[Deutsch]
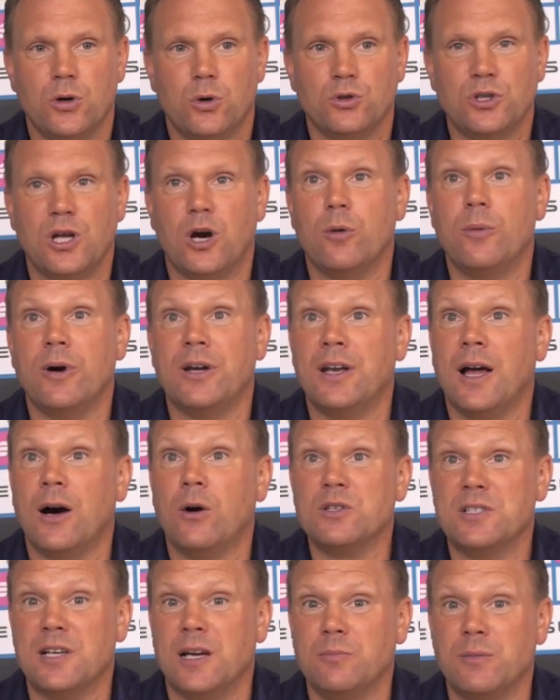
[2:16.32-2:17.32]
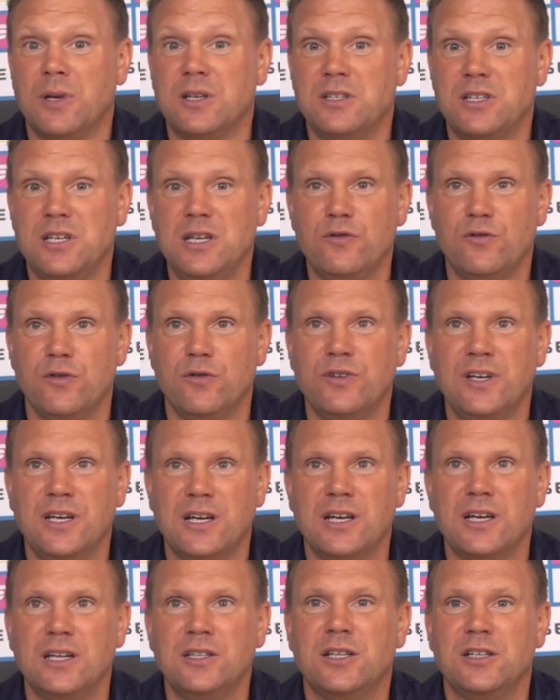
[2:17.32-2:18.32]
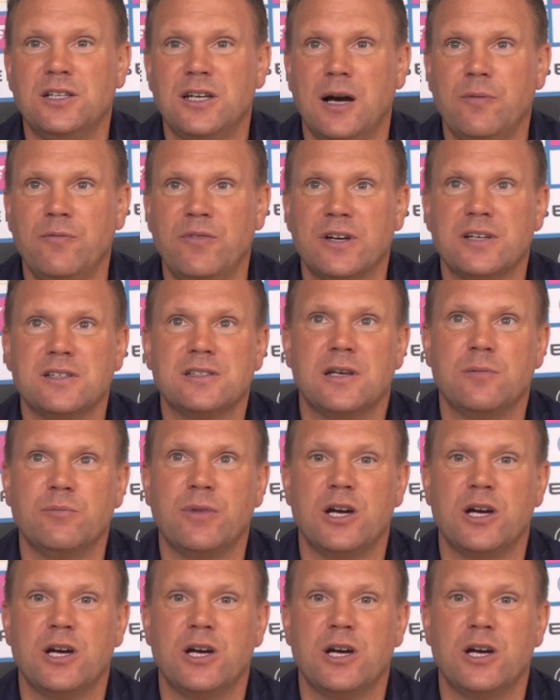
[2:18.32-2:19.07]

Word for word: Und darüber hinaus hat man tiefe Wege hinter die Abwehr gesehen,